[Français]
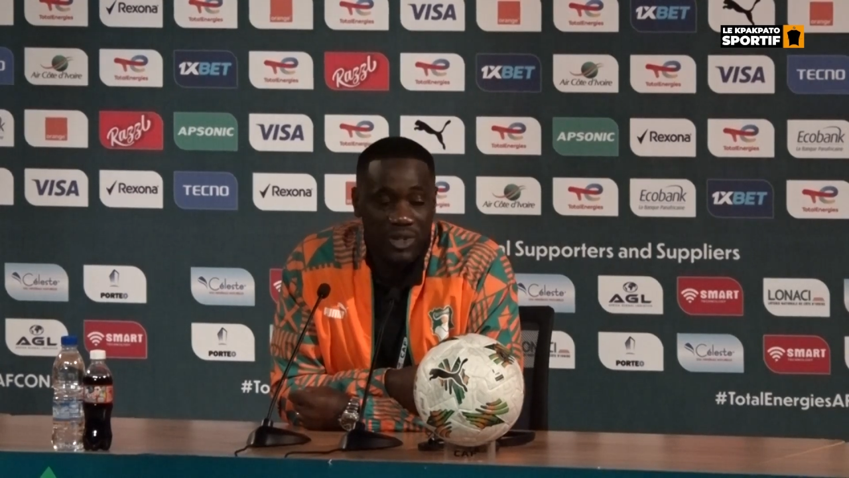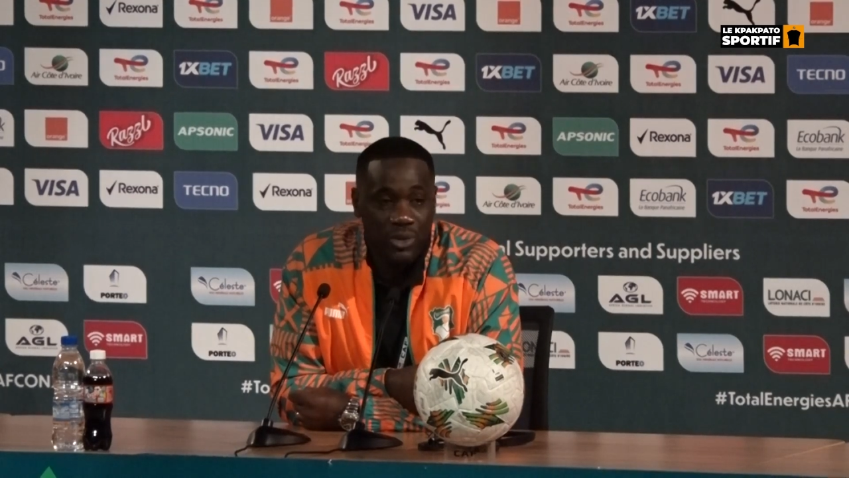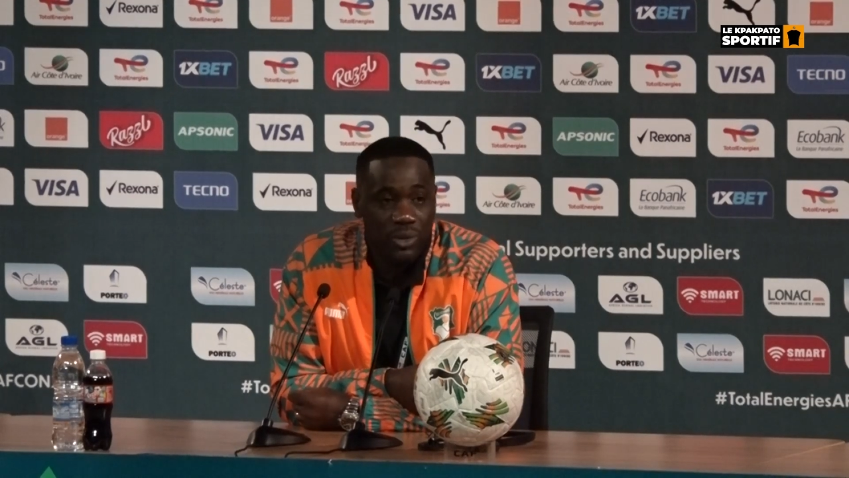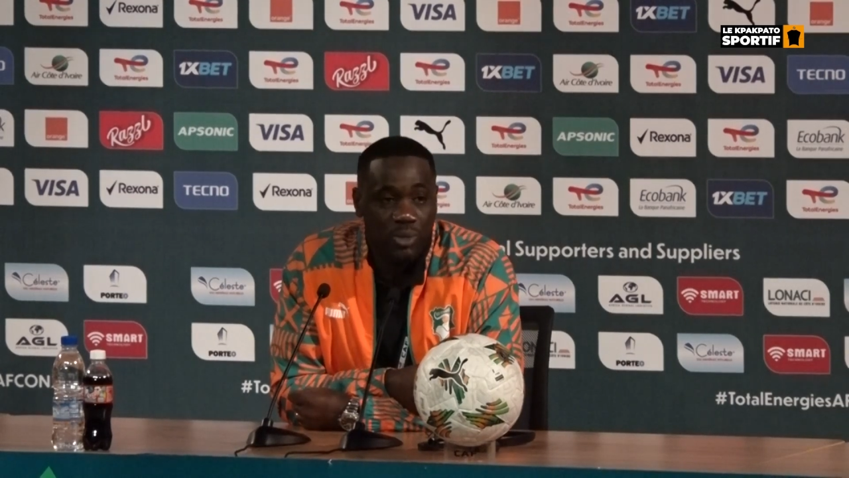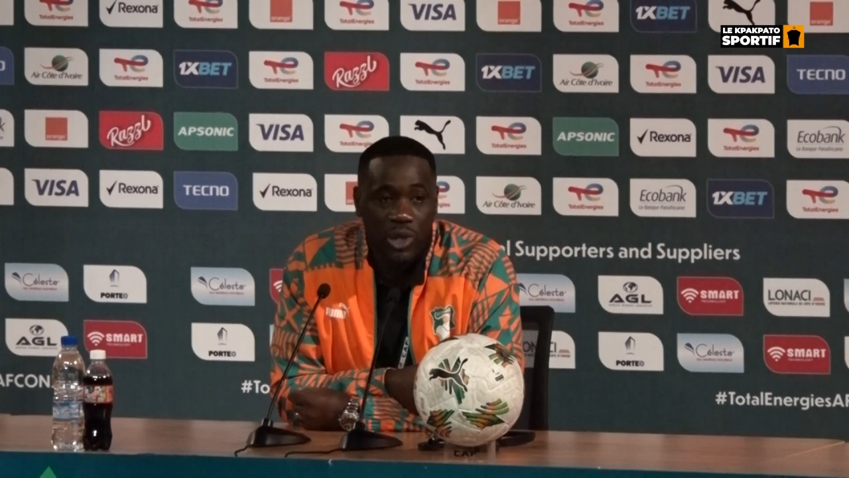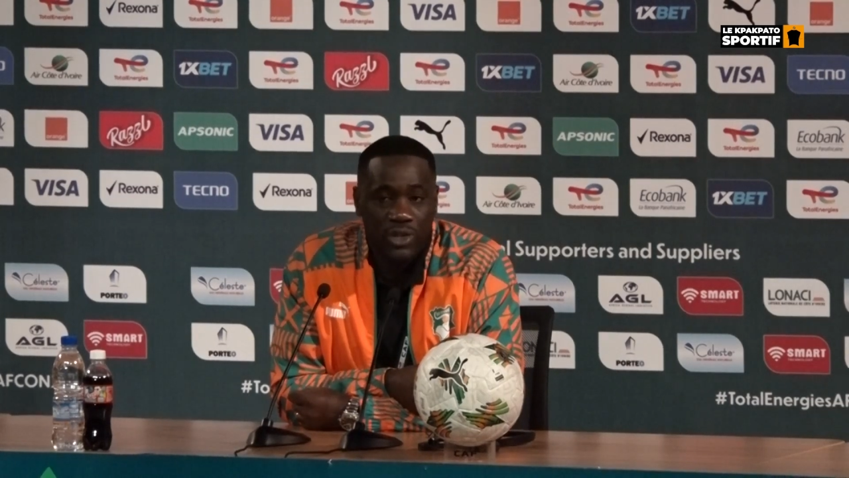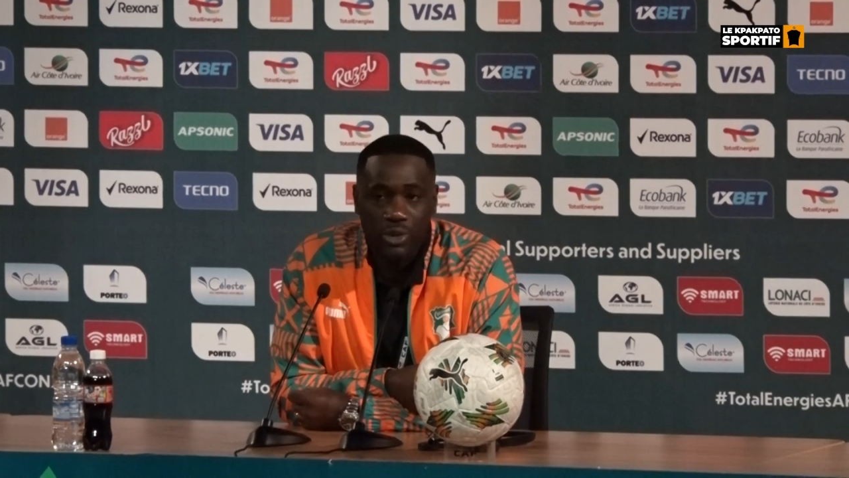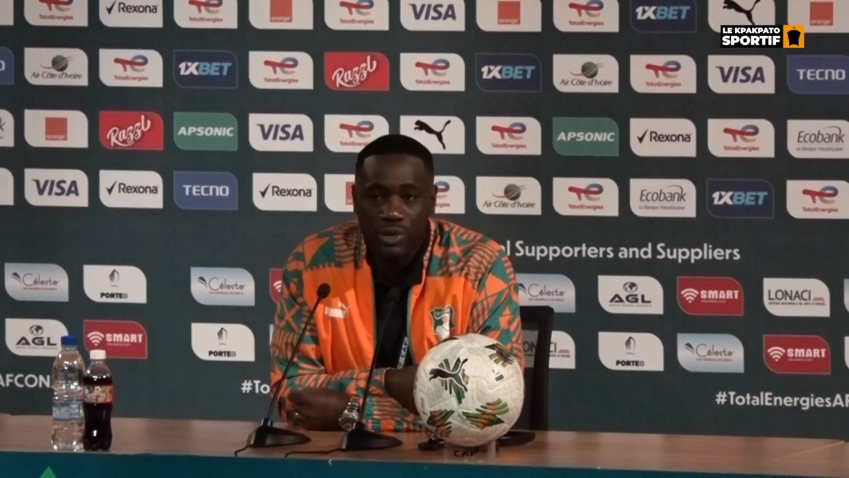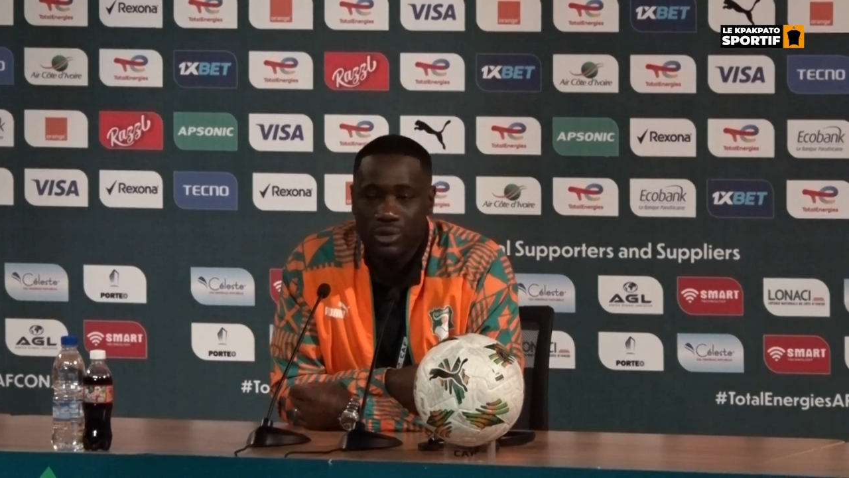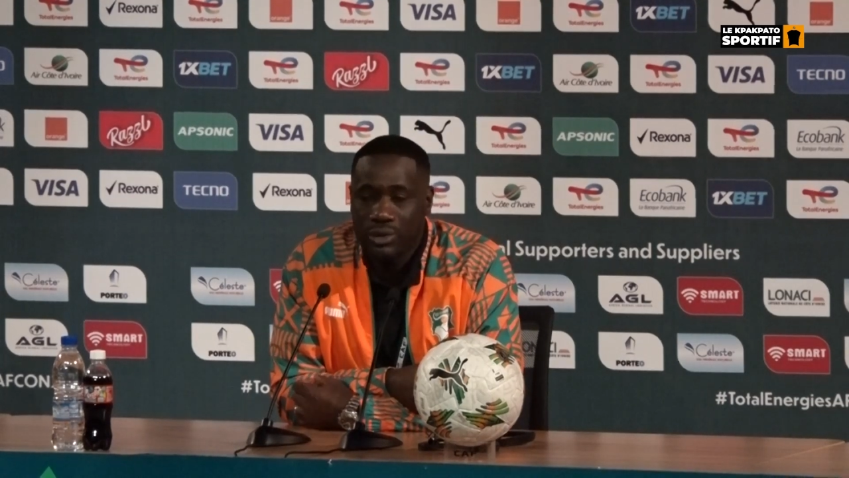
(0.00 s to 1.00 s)
Sinon, moi,
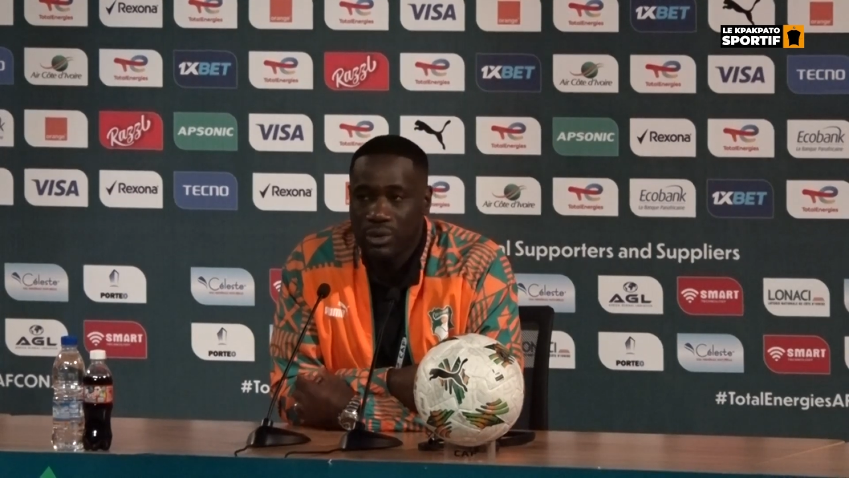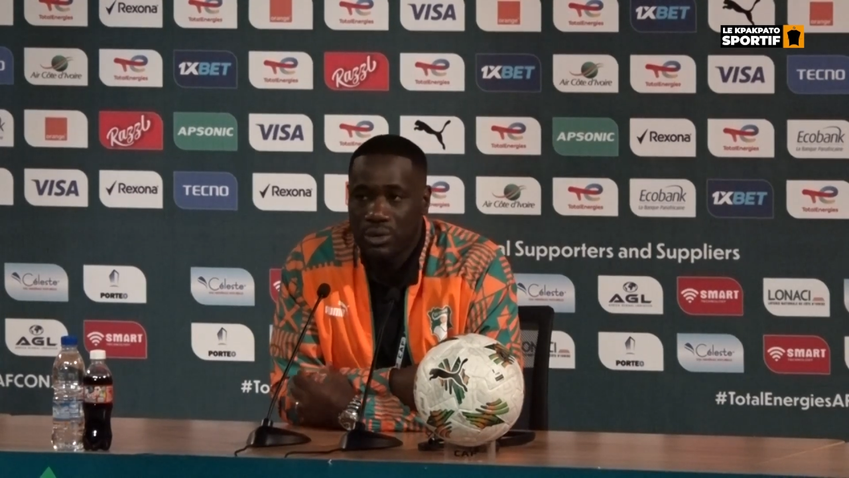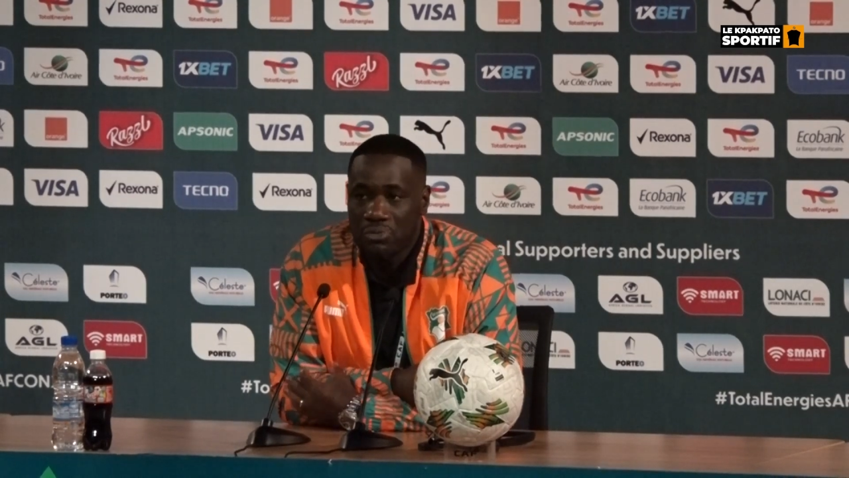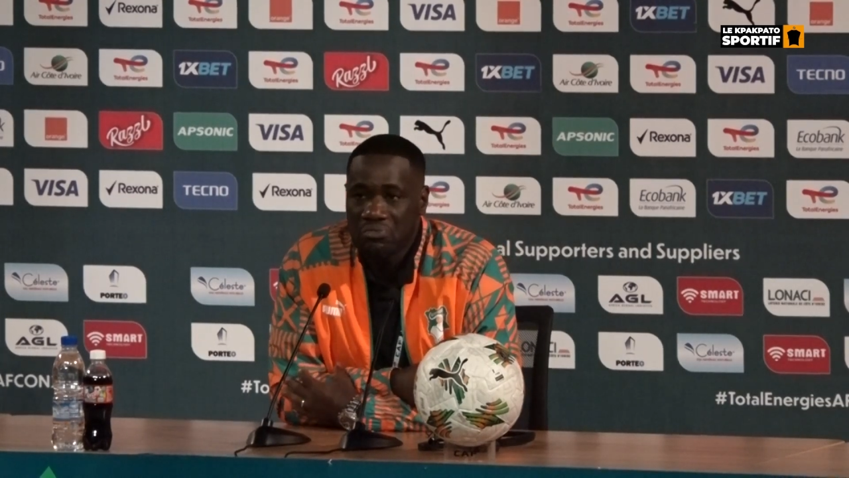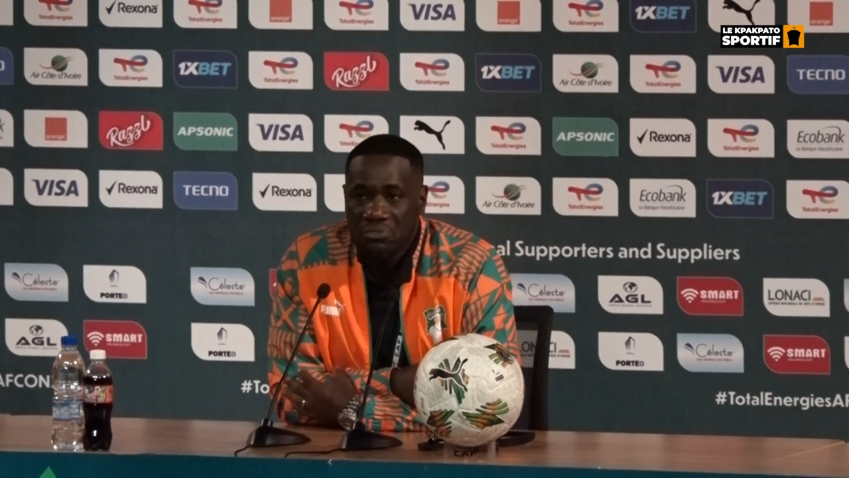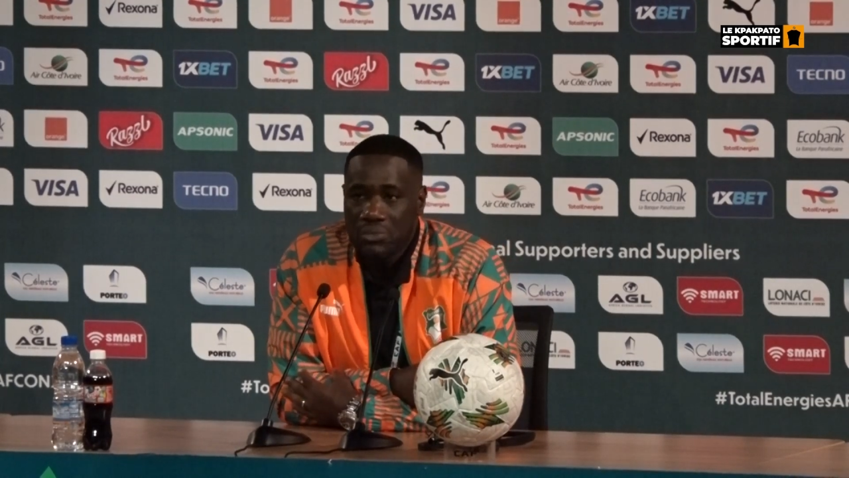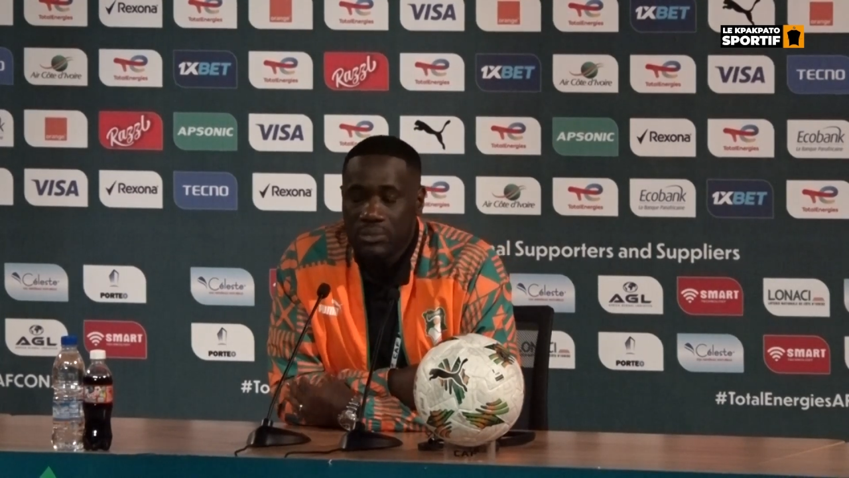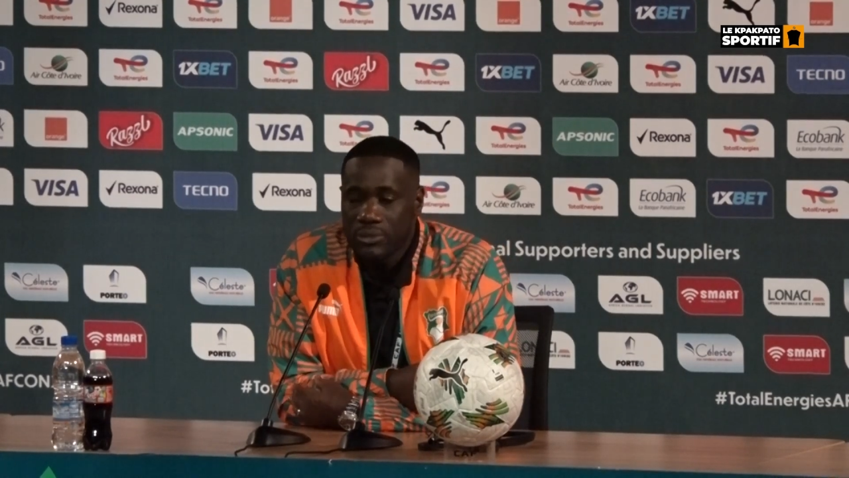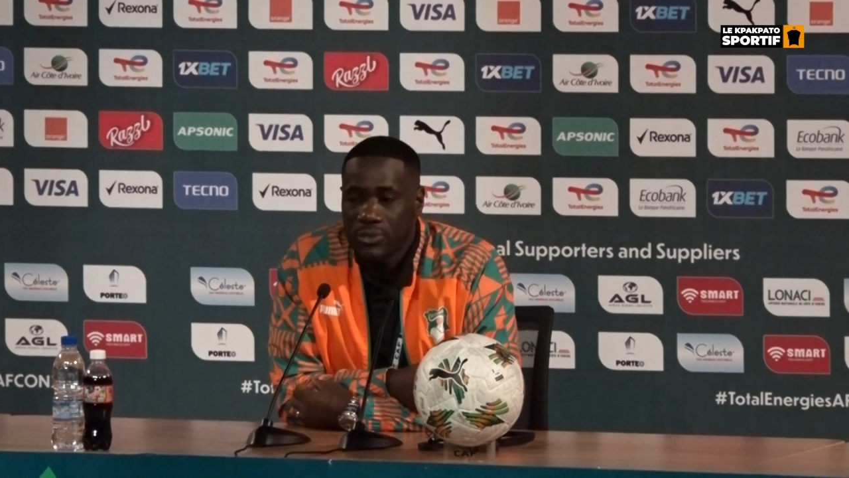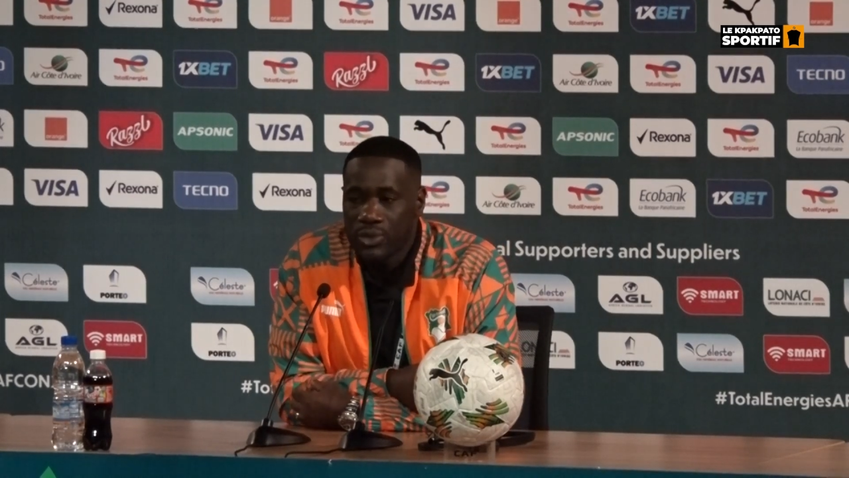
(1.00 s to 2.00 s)

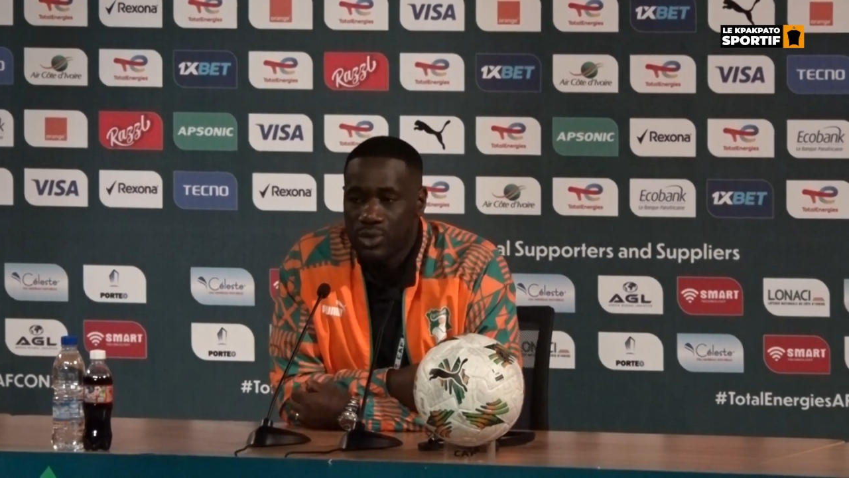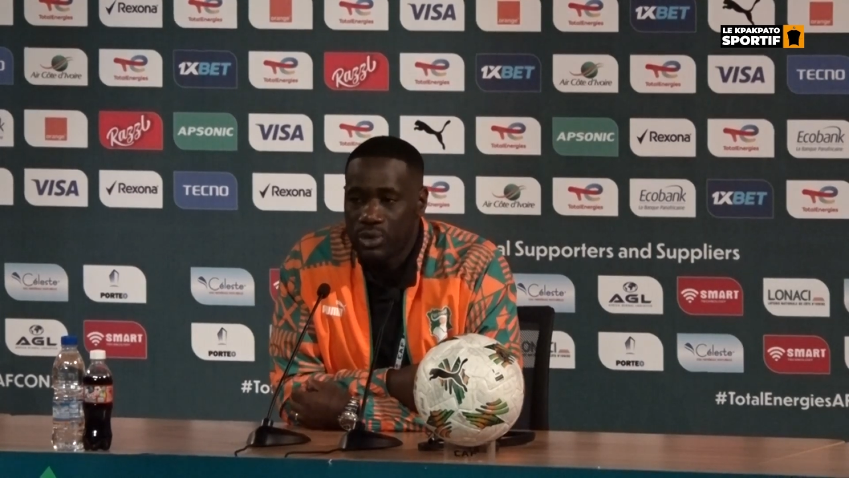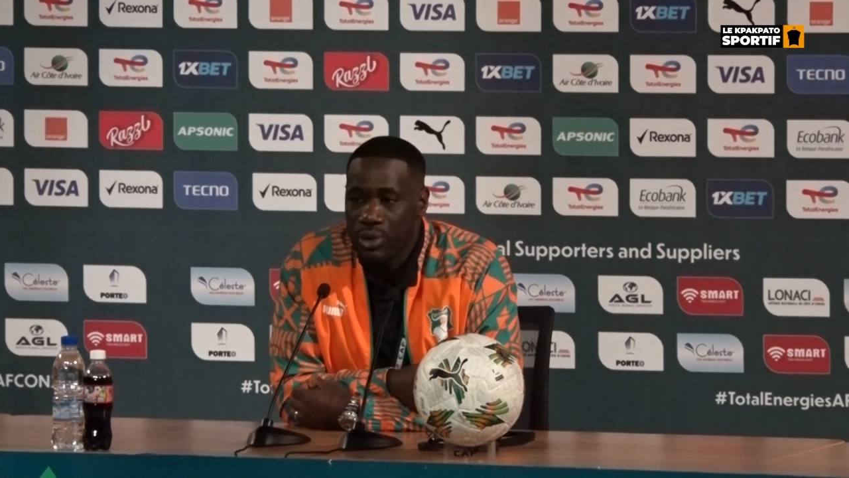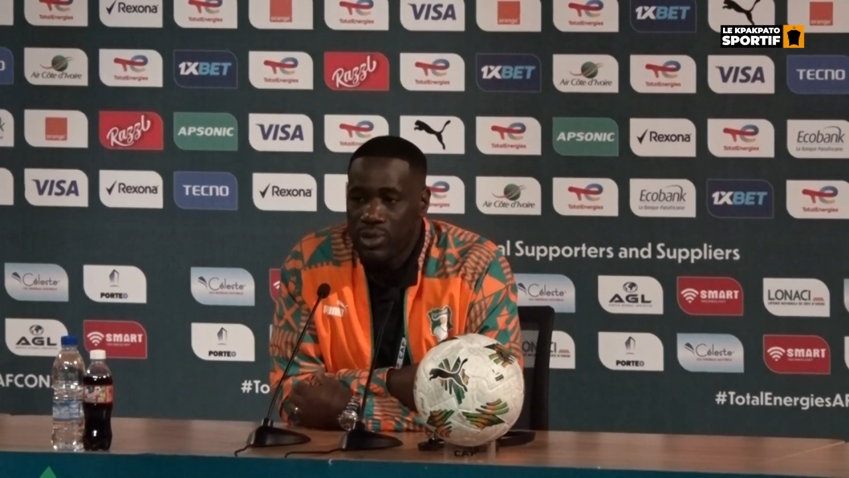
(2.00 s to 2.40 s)
je ne